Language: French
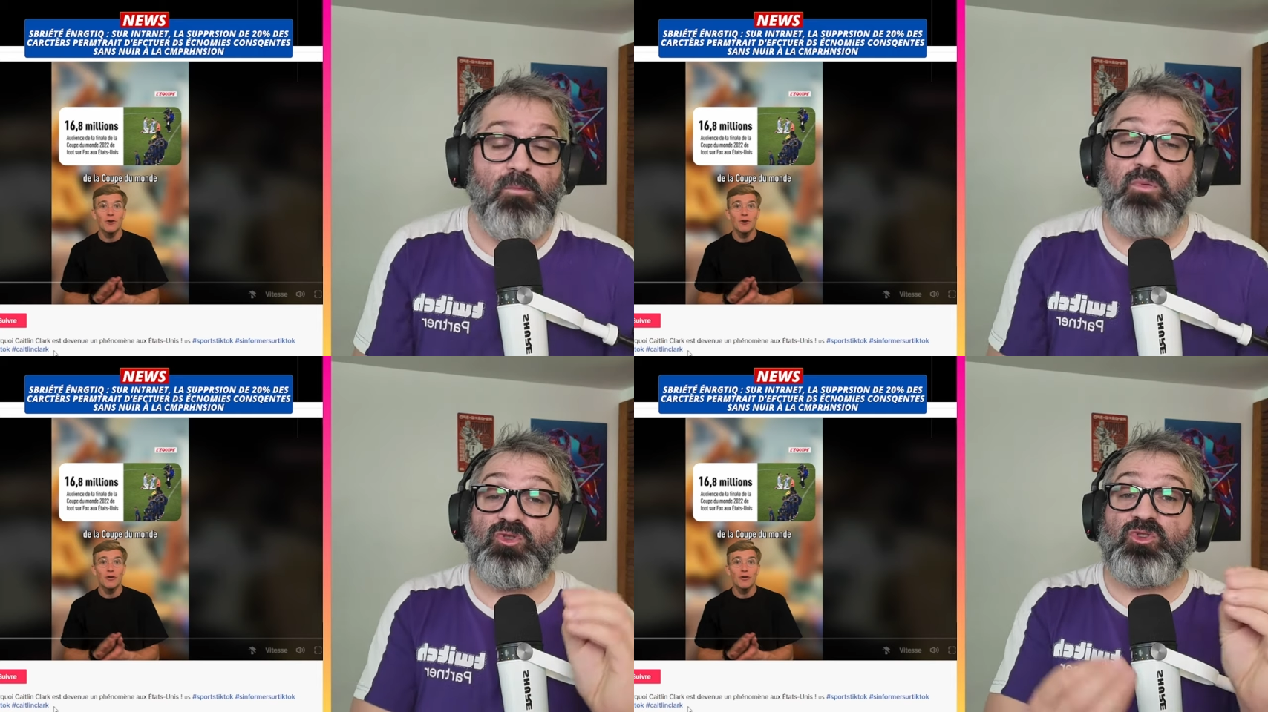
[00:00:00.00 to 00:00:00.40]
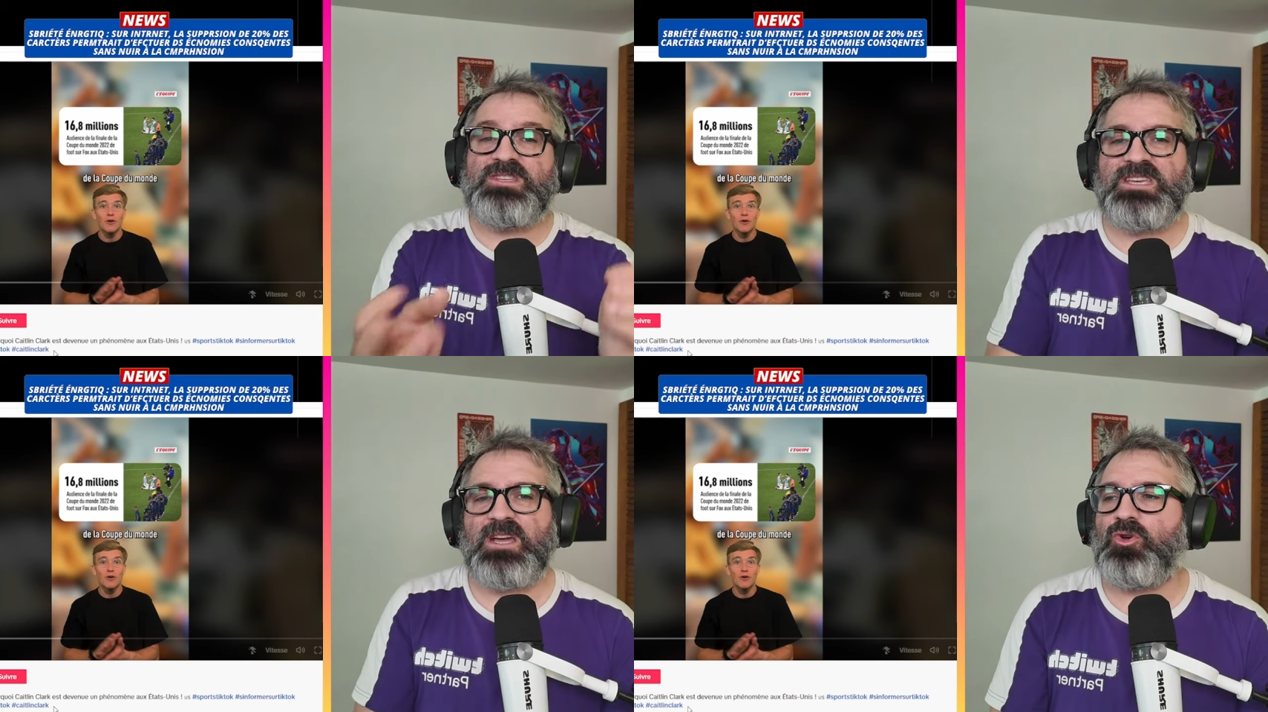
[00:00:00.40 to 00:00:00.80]
pour te
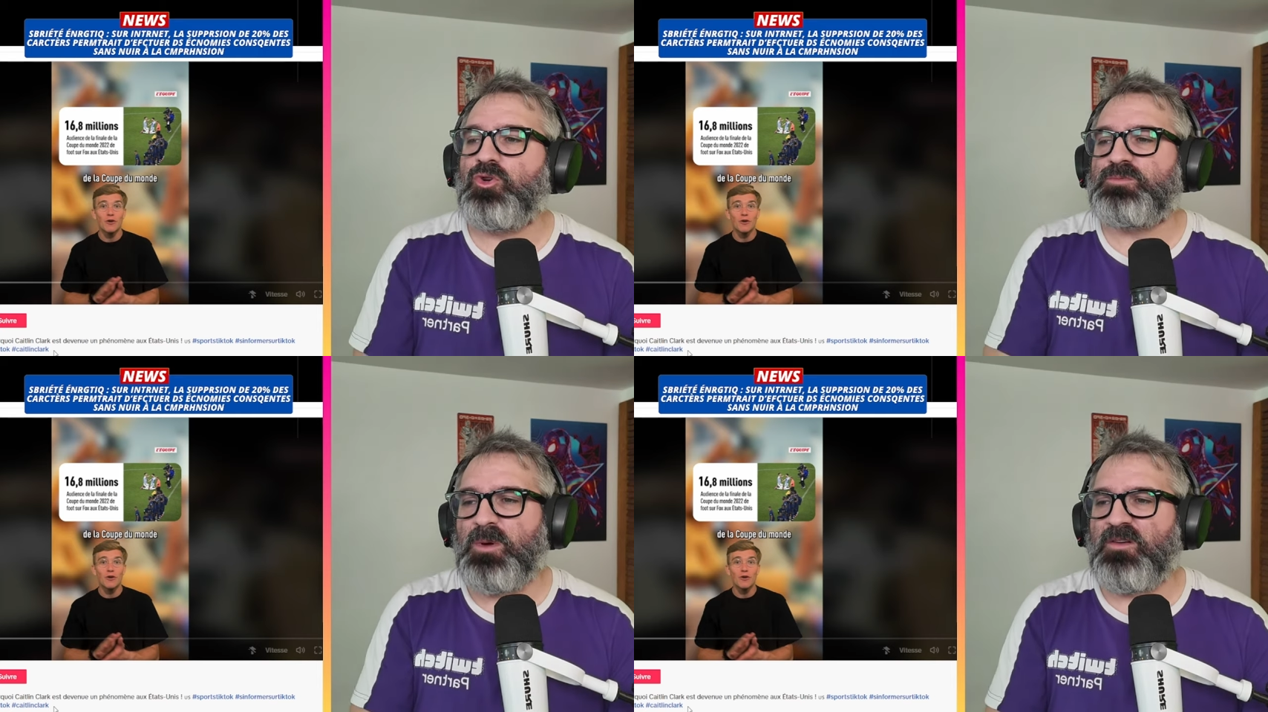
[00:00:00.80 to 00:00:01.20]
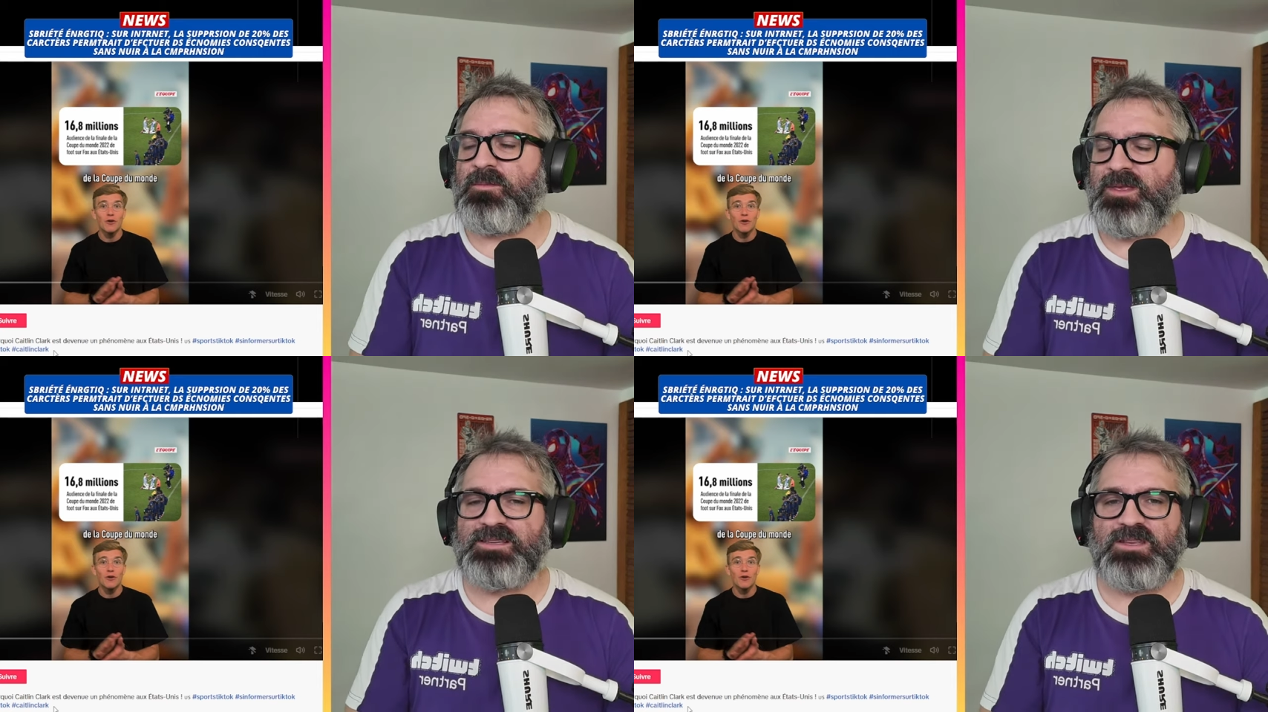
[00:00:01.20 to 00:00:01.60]
dire que le sport
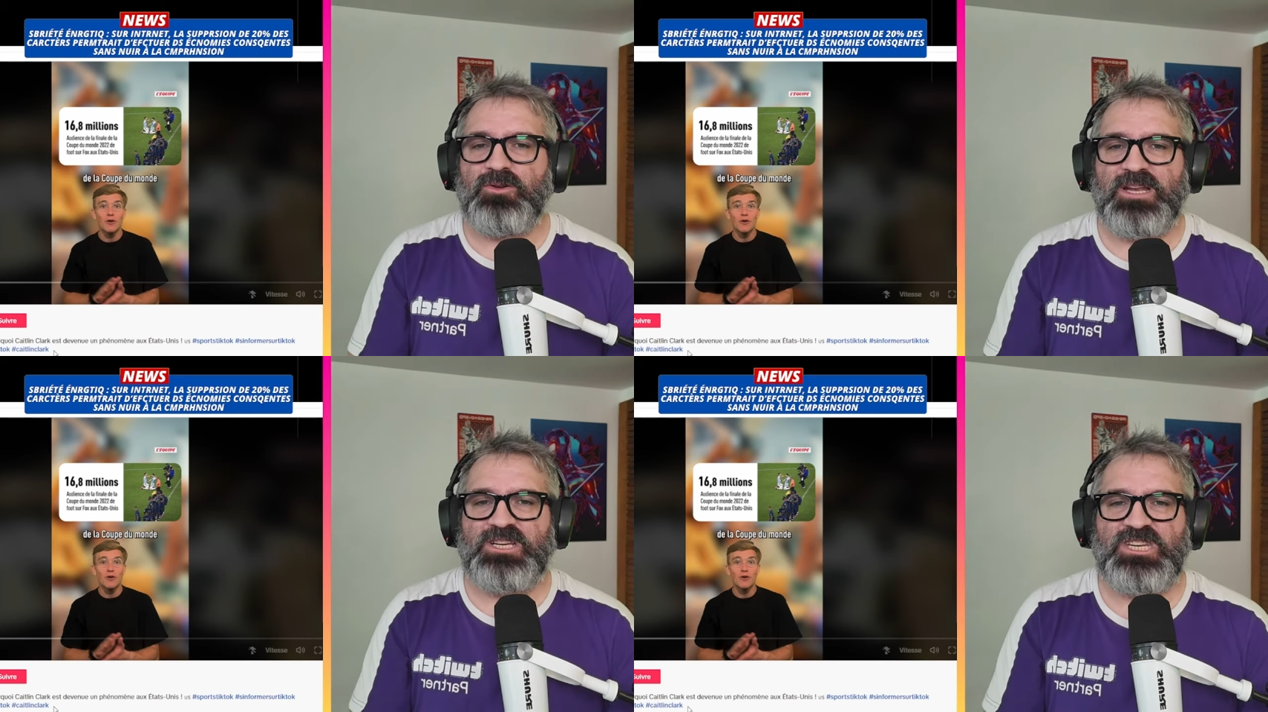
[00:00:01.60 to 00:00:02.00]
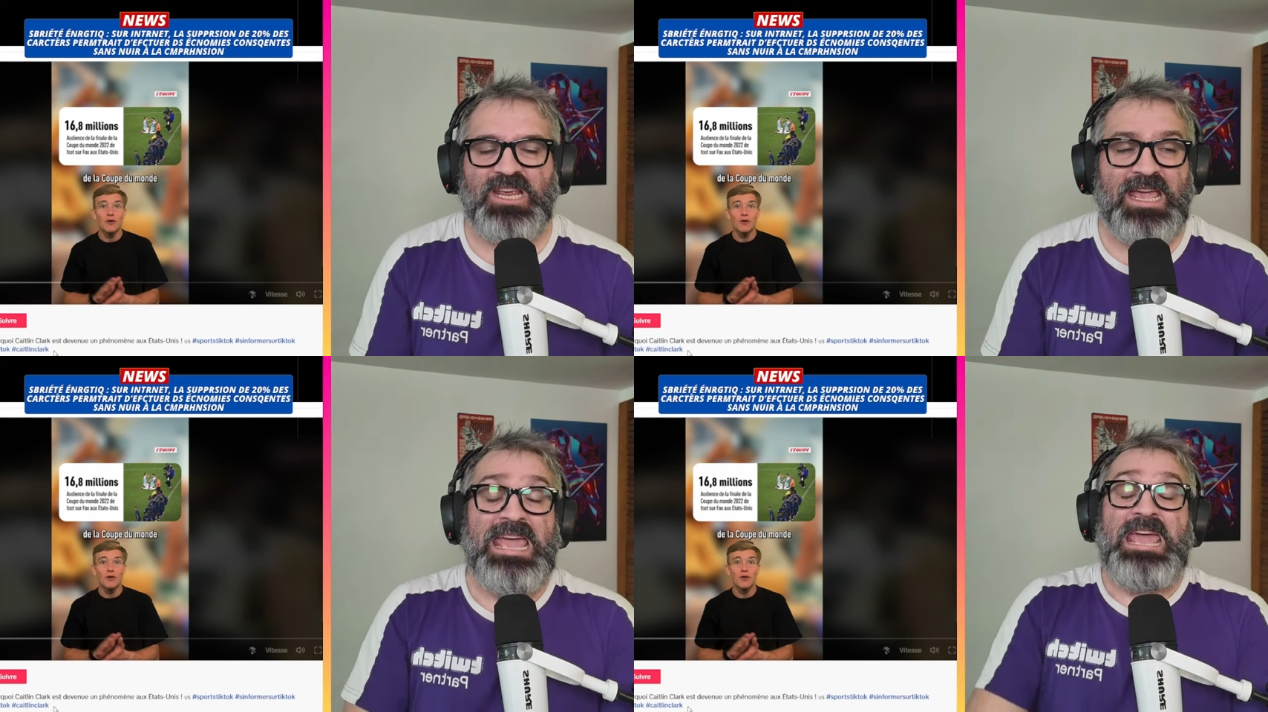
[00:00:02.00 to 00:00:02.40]
féminin, c'est nul à chier,